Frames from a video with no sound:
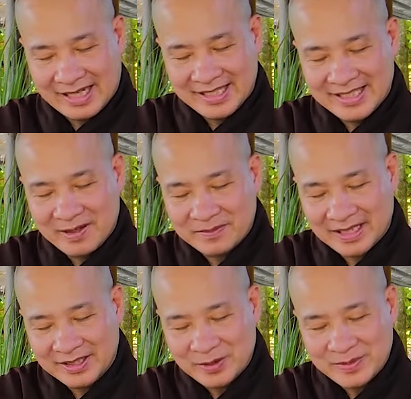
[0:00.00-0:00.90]
Tại vì trong
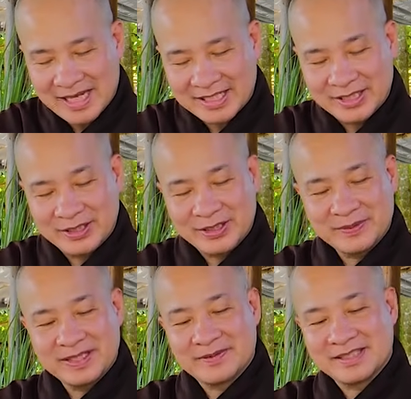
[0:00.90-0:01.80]
này nó cũng sạch
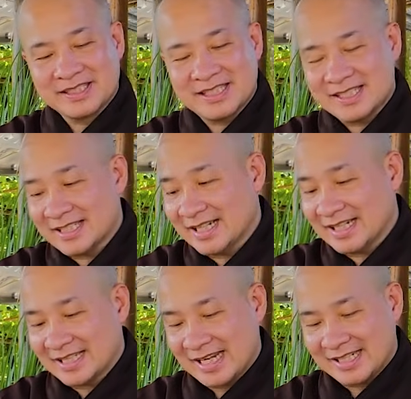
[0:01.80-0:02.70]
rồi, bây giờ mình rửa sơ
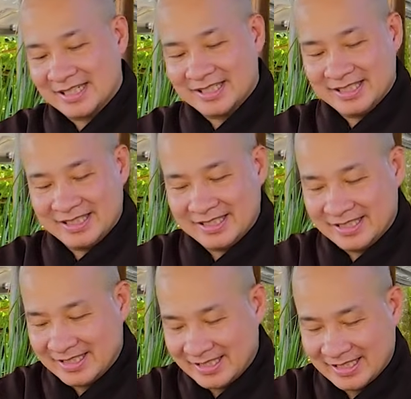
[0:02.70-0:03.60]
sơ là sạch thôi
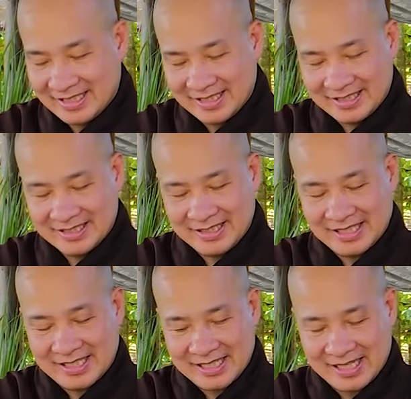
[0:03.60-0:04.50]
nha, rửa cho
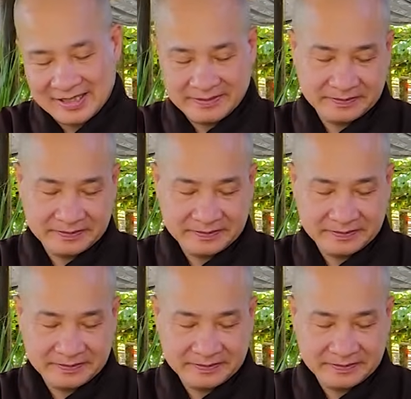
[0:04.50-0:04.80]
thật sạch.